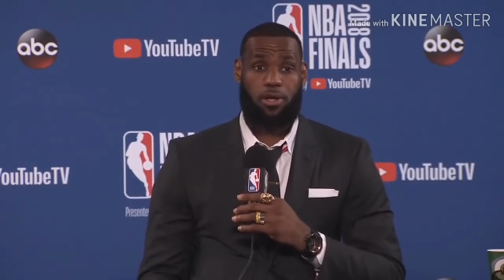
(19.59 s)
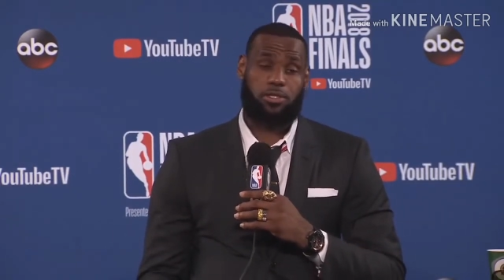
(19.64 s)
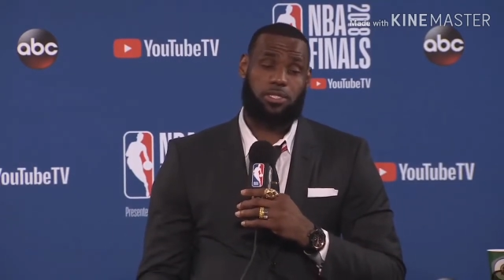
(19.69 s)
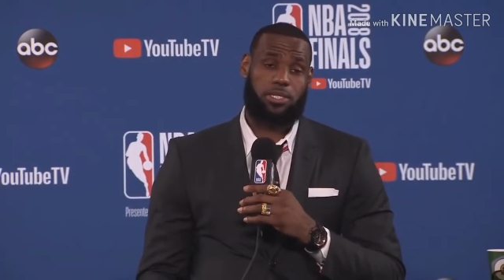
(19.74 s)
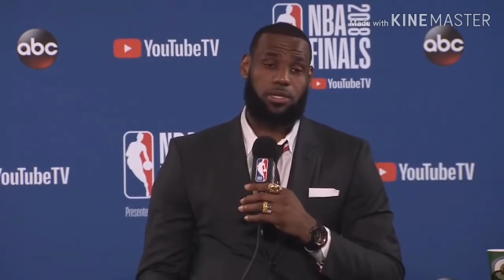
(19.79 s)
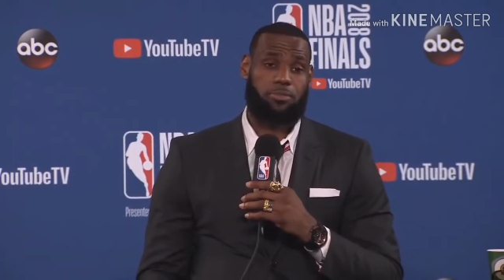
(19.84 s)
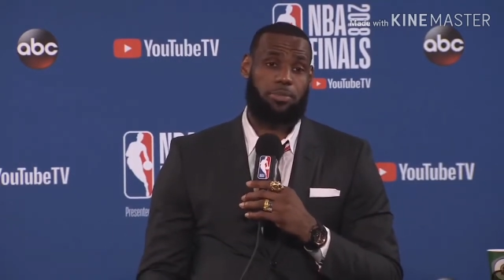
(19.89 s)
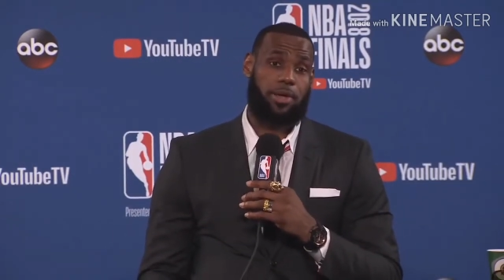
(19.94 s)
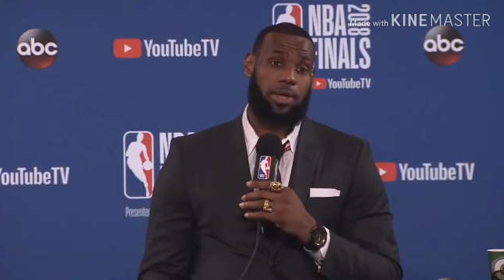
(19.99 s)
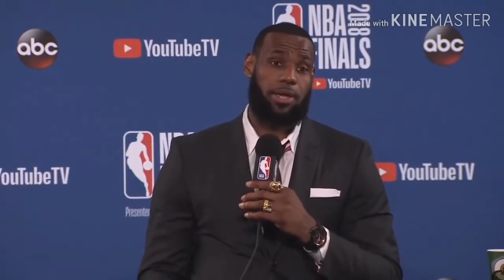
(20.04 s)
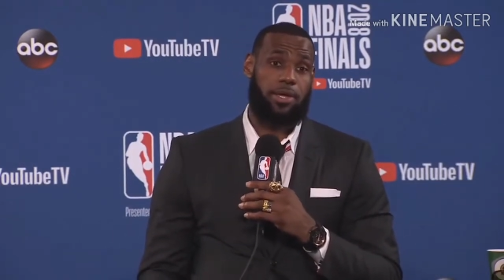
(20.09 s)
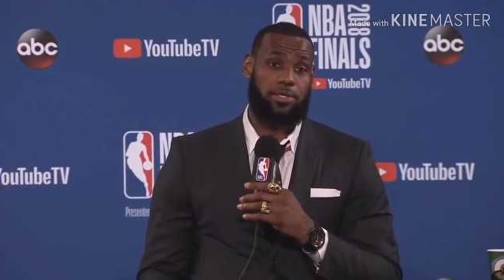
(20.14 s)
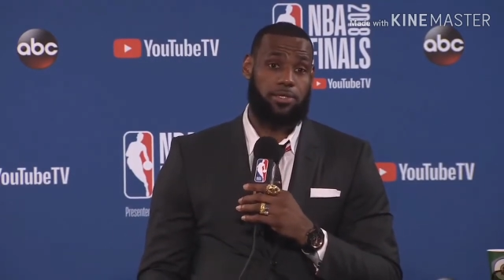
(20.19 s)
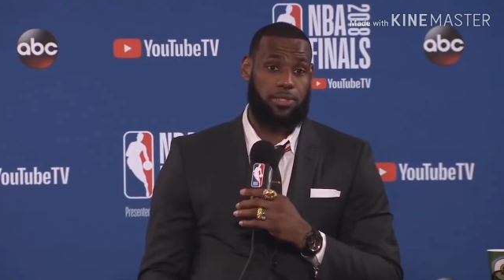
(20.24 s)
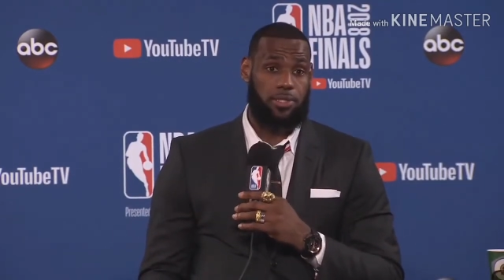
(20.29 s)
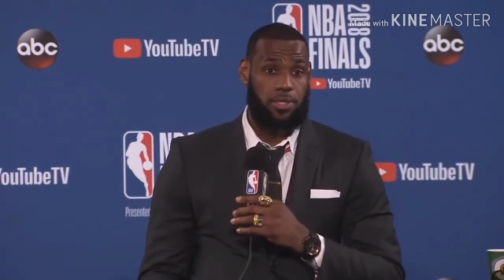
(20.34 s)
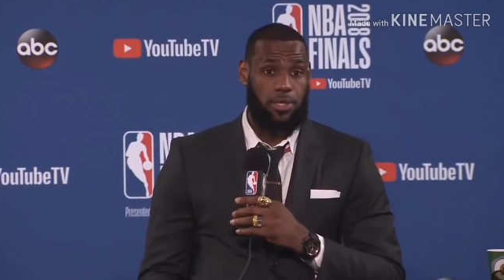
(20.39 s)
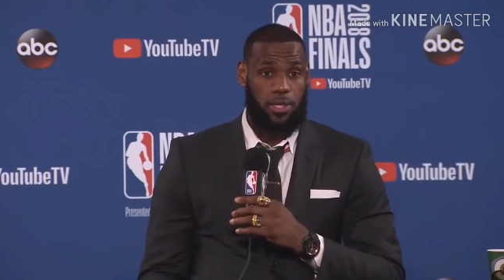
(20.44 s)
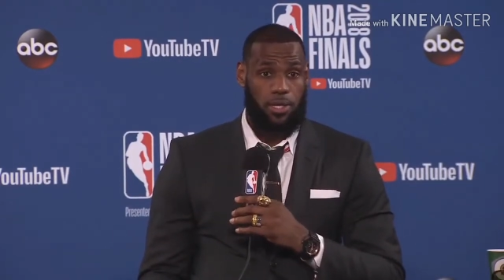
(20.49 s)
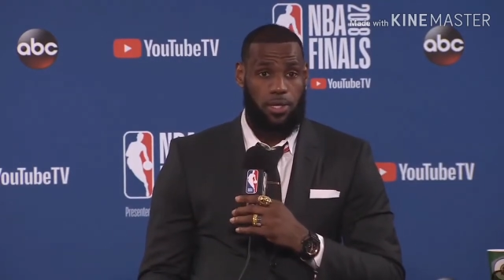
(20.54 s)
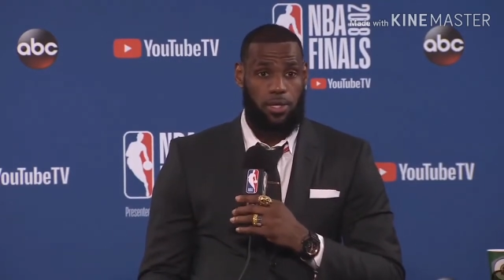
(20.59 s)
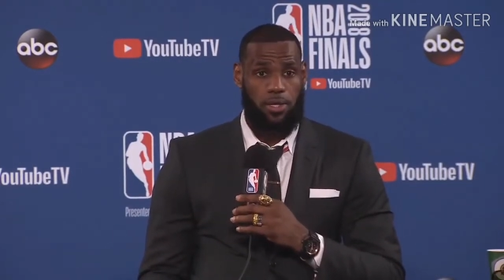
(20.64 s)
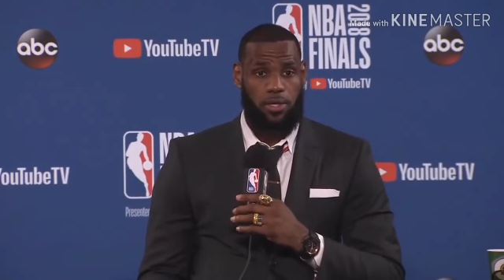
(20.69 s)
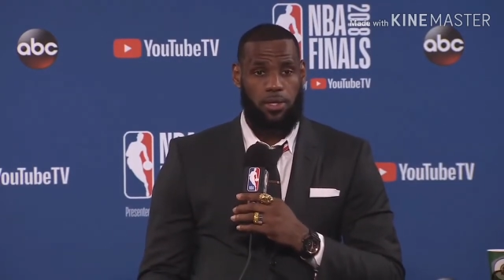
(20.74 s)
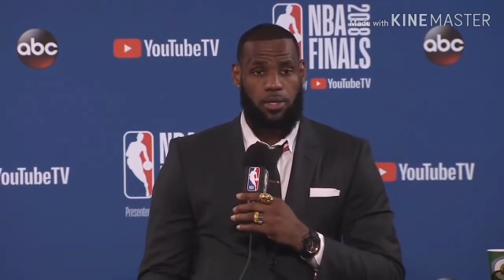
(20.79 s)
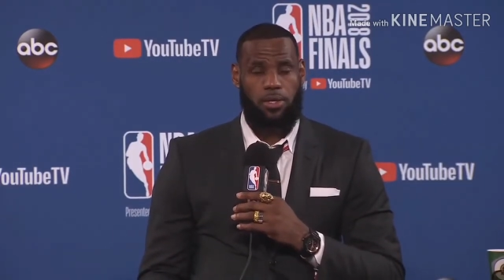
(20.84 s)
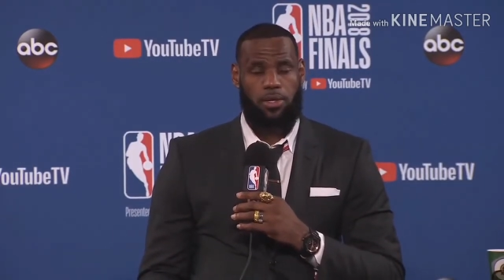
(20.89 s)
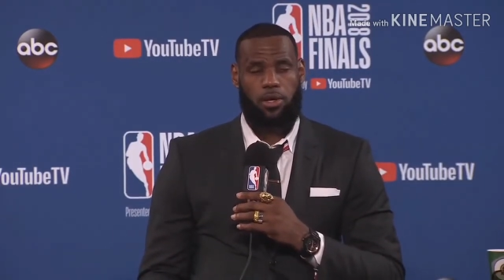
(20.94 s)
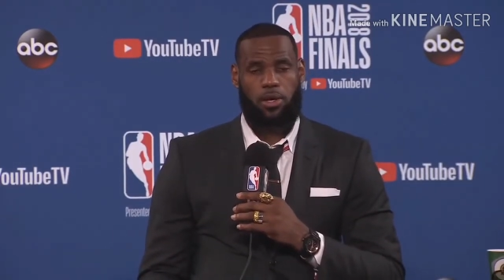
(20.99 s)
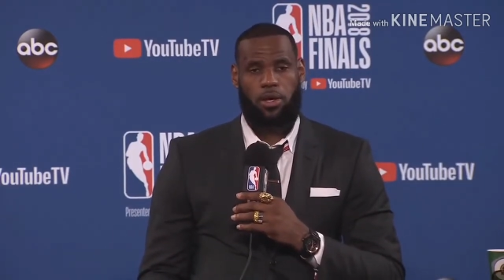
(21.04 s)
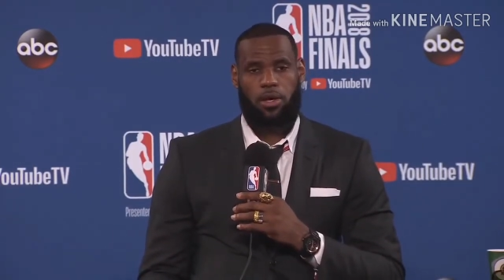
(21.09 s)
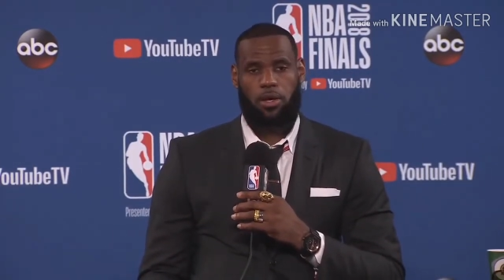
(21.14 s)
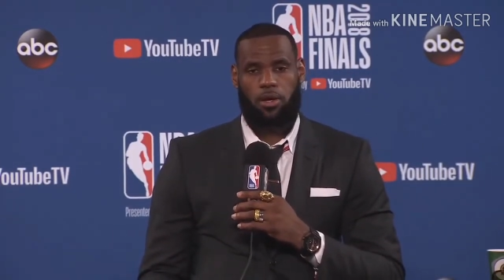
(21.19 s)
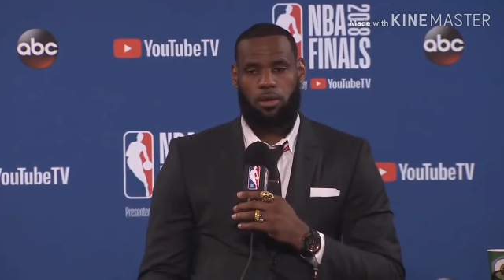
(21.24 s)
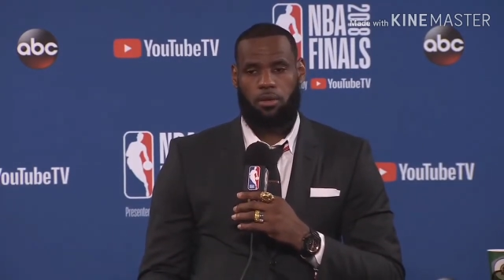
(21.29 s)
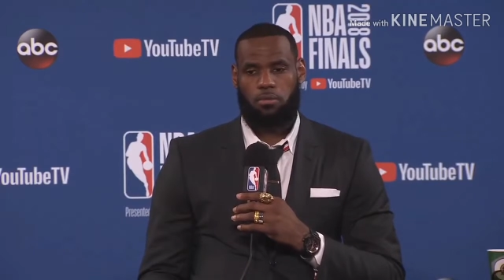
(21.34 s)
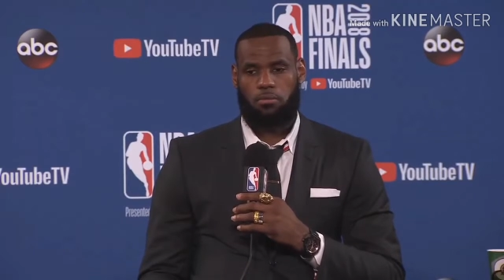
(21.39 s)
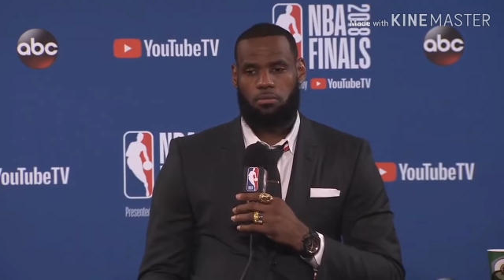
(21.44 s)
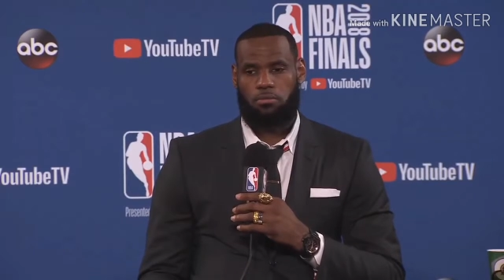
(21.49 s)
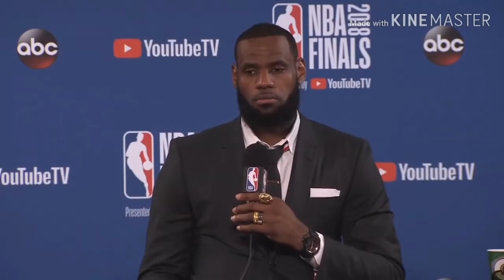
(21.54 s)
kaya nakapiot tabi ako
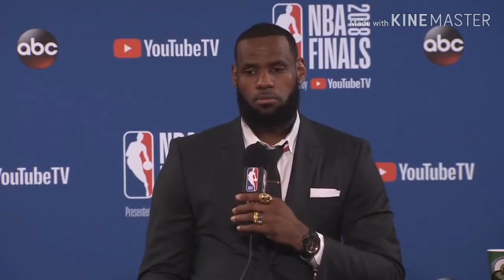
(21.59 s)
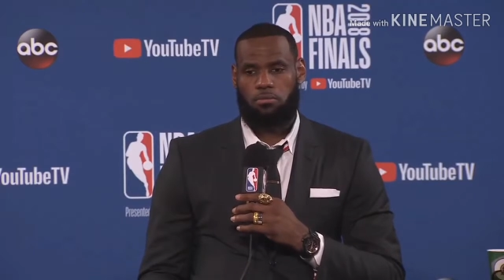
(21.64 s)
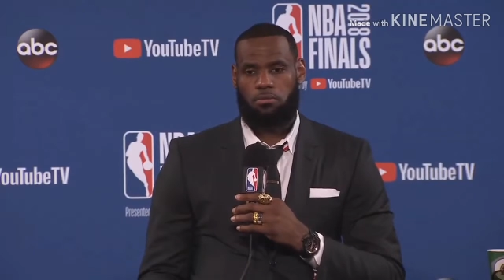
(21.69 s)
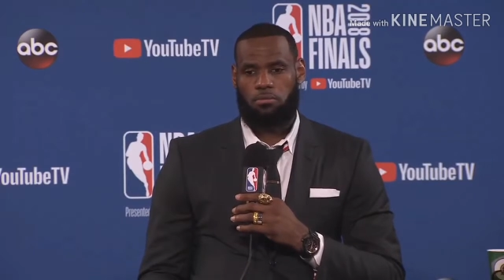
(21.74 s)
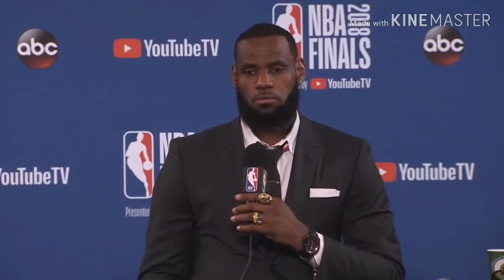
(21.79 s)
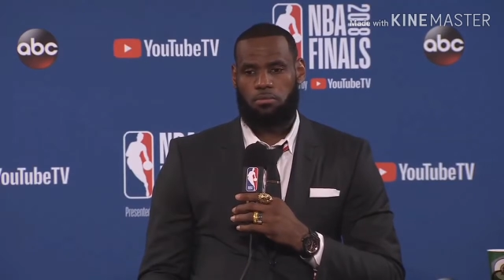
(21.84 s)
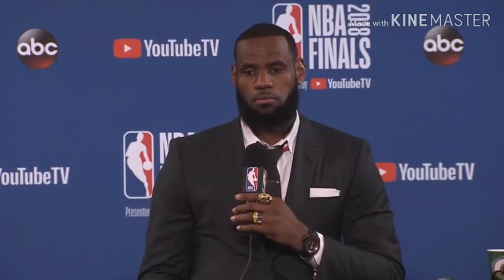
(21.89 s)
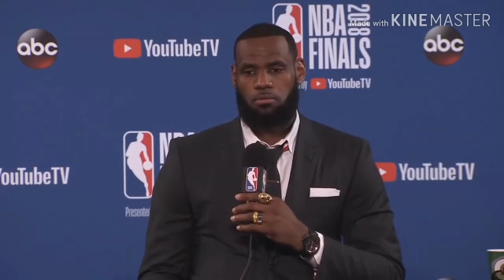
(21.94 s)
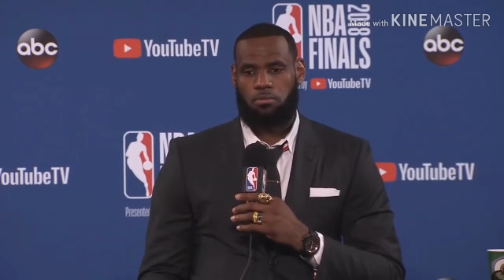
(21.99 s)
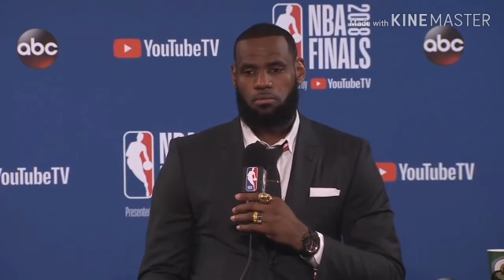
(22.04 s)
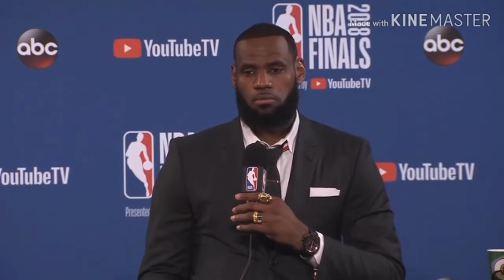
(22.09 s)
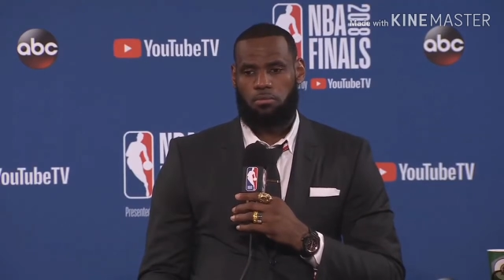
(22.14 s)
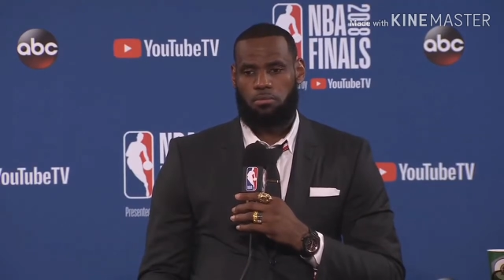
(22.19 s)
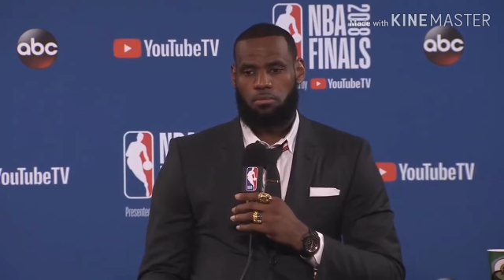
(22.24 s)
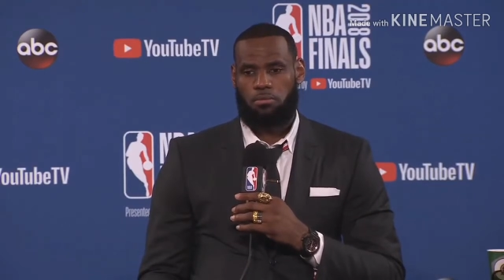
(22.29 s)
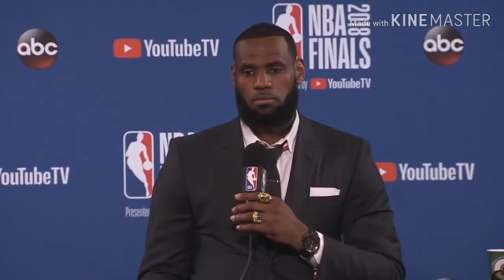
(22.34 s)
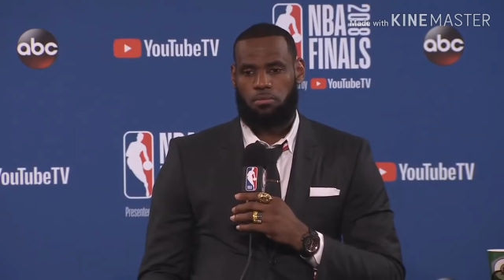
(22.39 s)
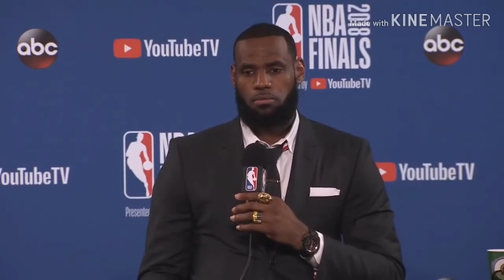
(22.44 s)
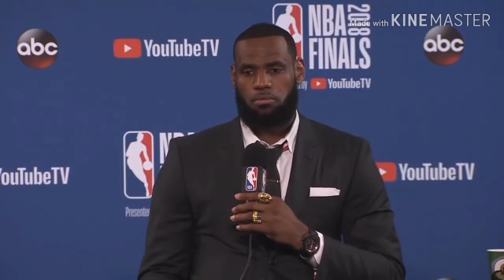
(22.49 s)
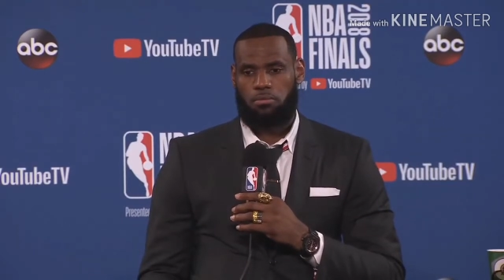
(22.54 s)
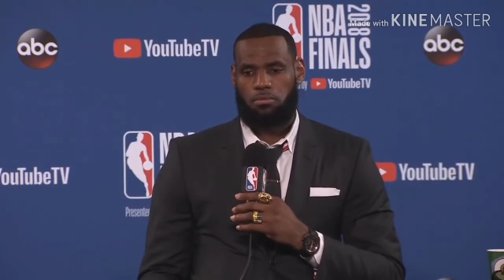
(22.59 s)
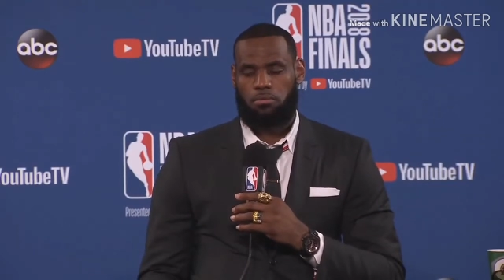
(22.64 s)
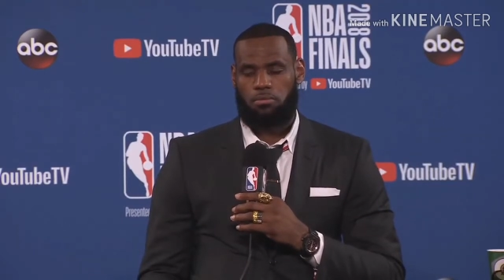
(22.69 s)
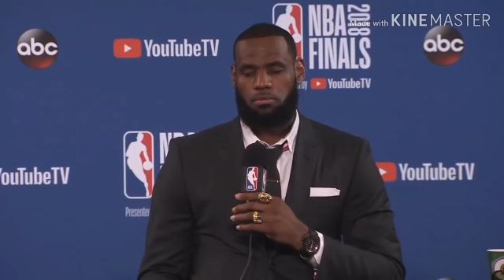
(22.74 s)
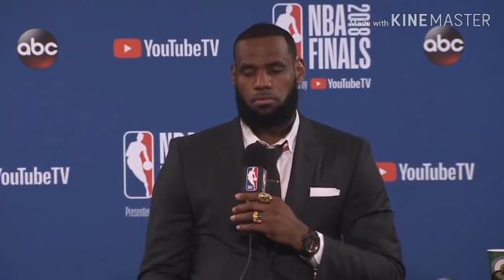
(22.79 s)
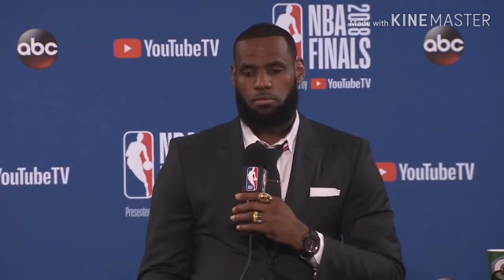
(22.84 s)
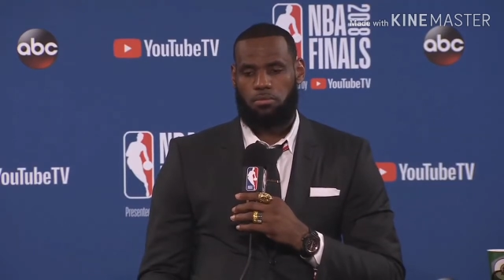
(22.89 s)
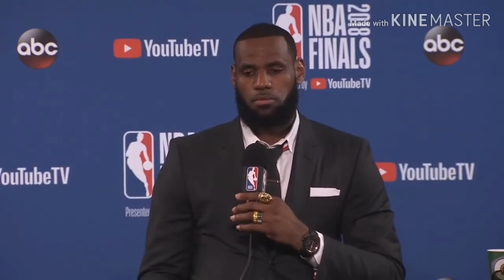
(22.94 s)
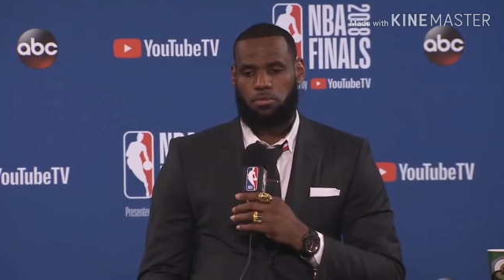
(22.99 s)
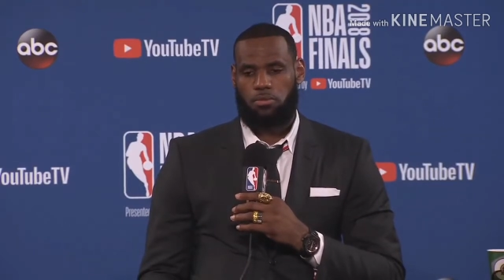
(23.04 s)
mm, mm,